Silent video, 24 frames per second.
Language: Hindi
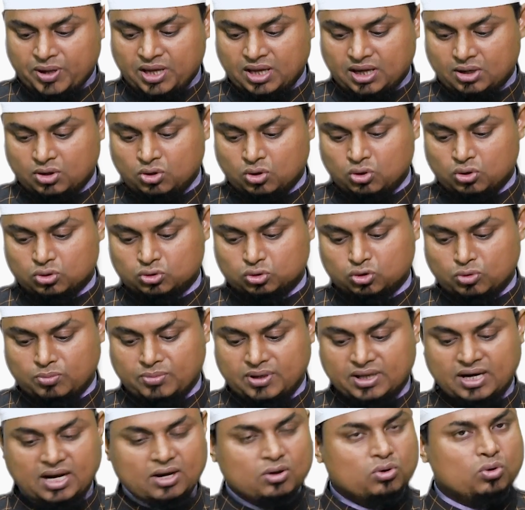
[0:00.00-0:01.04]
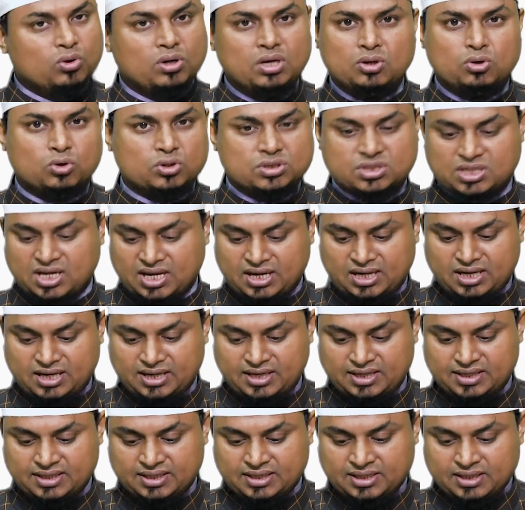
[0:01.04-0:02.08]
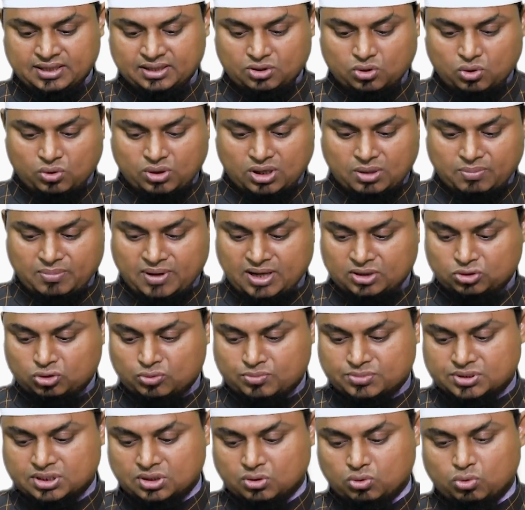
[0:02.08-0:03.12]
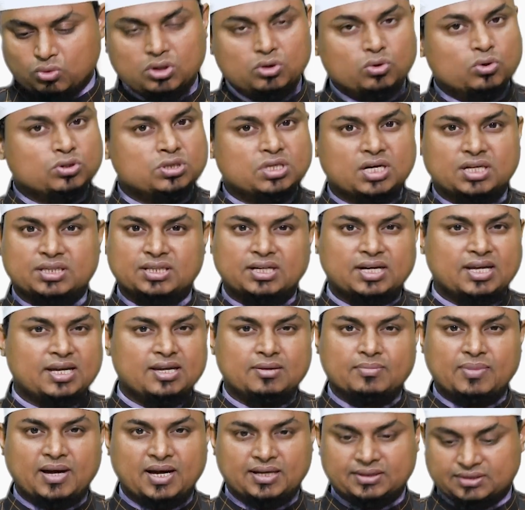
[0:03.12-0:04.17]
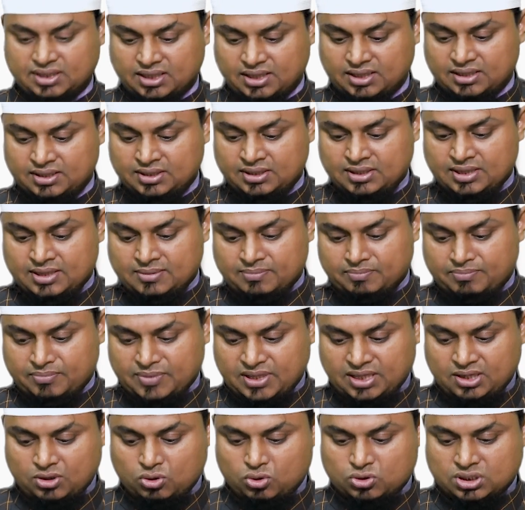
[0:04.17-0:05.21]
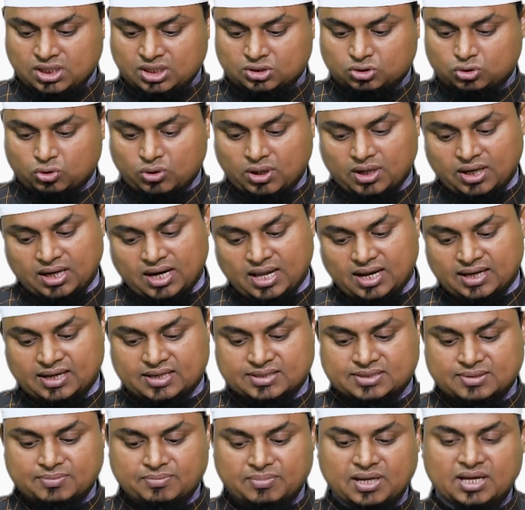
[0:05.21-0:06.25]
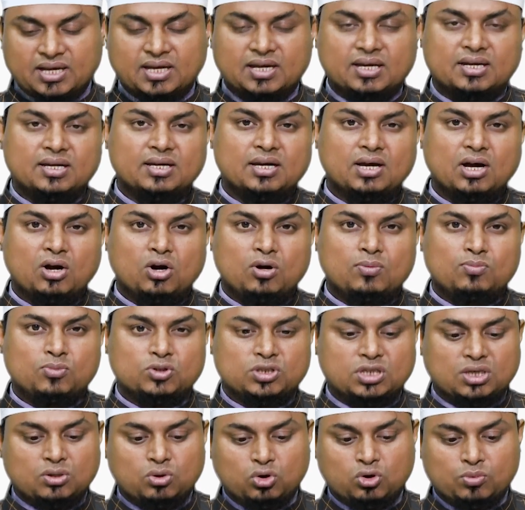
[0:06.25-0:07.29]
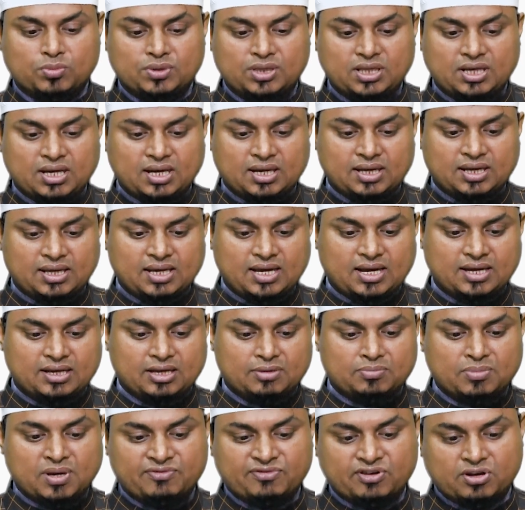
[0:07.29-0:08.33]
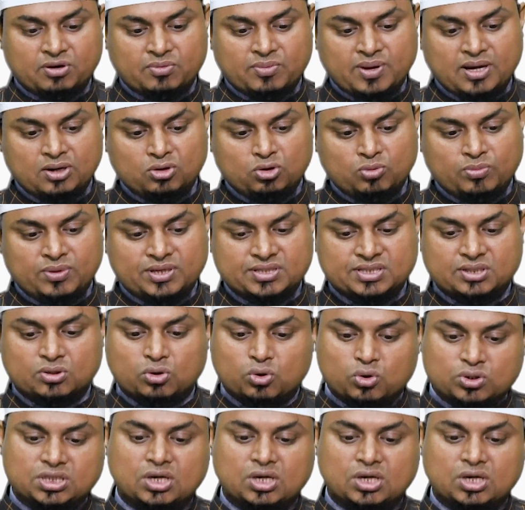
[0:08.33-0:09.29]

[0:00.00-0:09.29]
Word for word: फेर लो तो मेरा कोई नुकसान नहीं क्योंकि मैं तुमसे कोई उजरत नहीं मांगता मेरी उजरत तो अल्लाह के ज़िम्मे है और मुझे हुक्म दिया गया है कि मैं फरमानों में से हो